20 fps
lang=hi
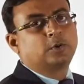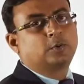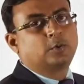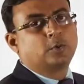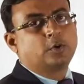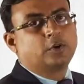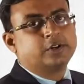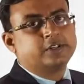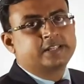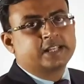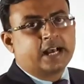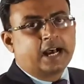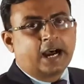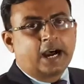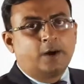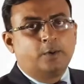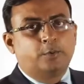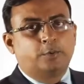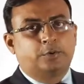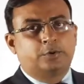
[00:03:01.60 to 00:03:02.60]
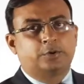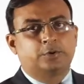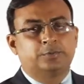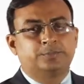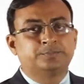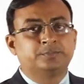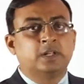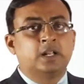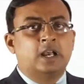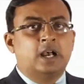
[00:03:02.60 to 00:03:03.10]
Goes out.
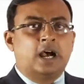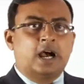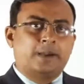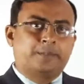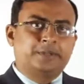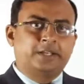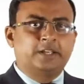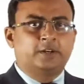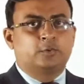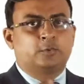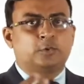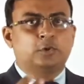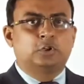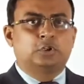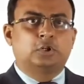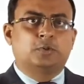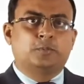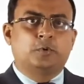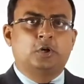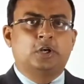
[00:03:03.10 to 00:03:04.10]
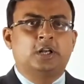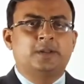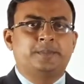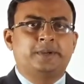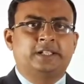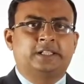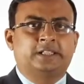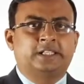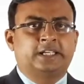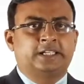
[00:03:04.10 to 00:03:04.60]
अब ये rule तो बोलने
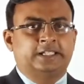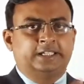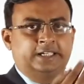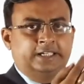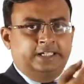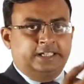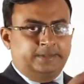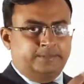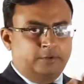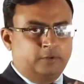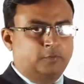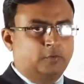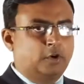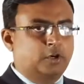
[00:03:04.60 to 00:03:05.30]
में इतना ही है Debit